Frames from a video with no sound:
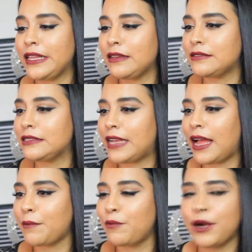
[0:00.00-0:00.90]
Y
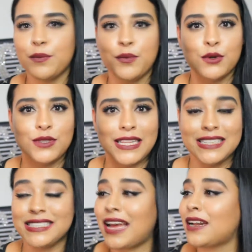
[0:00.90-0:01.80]
ya muero por
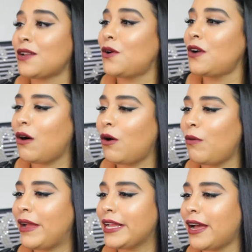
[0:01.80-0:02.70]
utilizarlo.
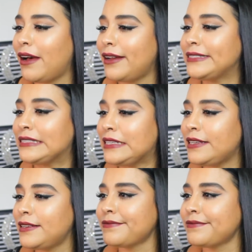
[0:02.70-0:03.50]
Oh my god, sí.